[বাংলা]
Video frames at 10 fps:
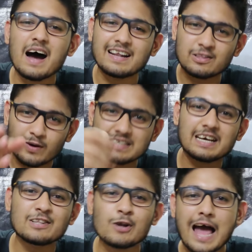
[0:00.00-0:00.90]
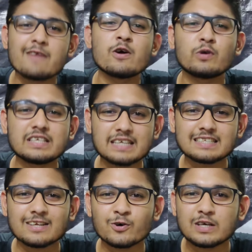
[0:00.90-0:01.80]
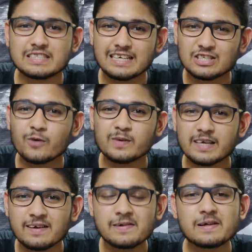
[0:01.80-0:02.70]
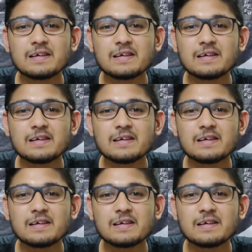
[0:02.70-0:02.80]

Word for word: আর তোমাদের সাথে তো লাইভেও ডিসকাশন হয়েছে এইসব নিয়ে